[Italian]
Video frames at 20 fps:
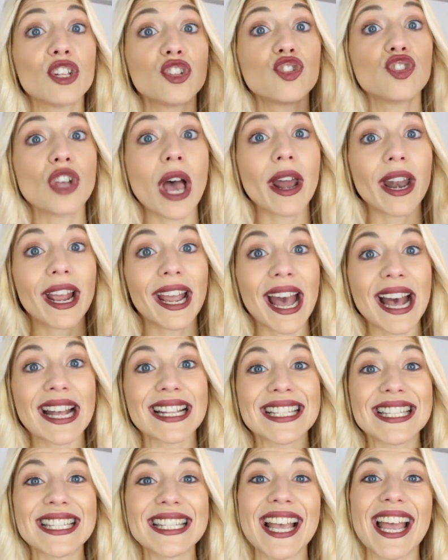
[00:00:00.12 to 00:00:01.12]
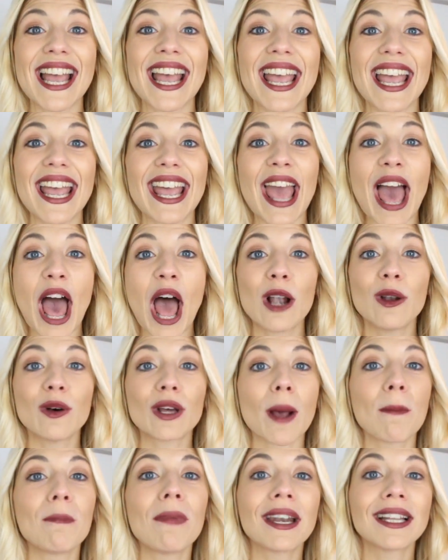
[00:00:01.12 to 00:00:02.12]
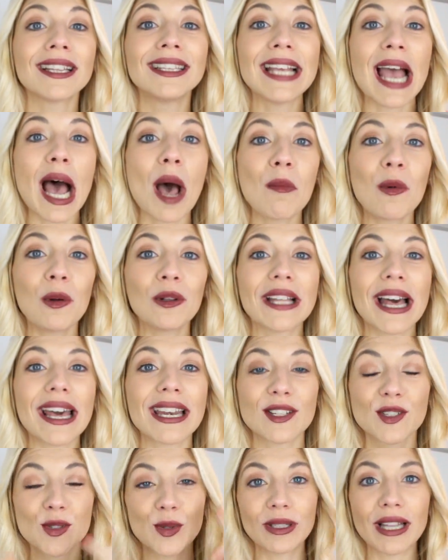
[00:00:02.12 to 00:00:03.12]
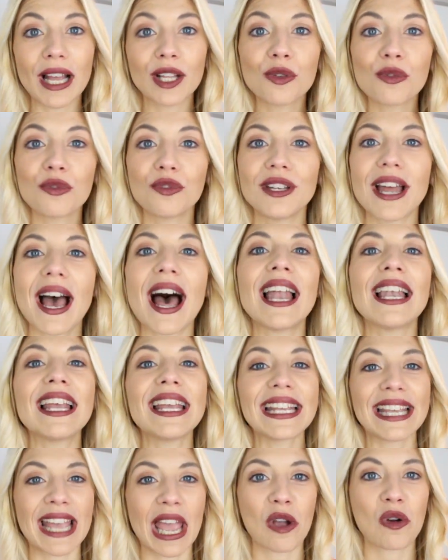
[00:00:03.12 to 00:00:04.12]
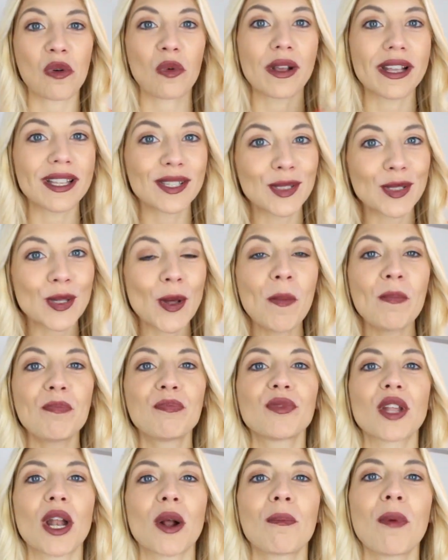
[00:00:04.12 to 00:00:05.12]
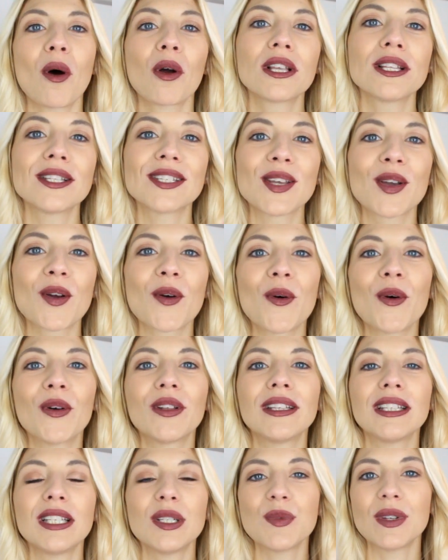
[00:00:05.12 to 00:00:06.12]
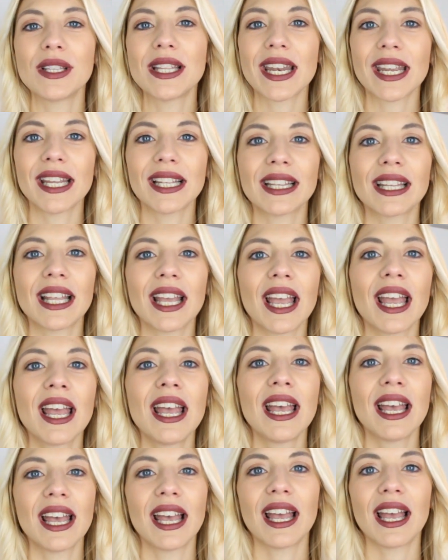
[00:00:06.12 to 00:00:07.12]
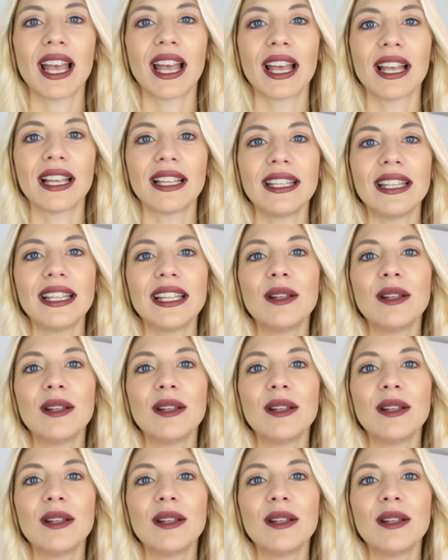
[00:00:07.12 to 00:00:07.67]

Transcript: Ciao ragazze! Allora partiamo dal risultato finale che è questo, tra pochi secondi vedrete eh,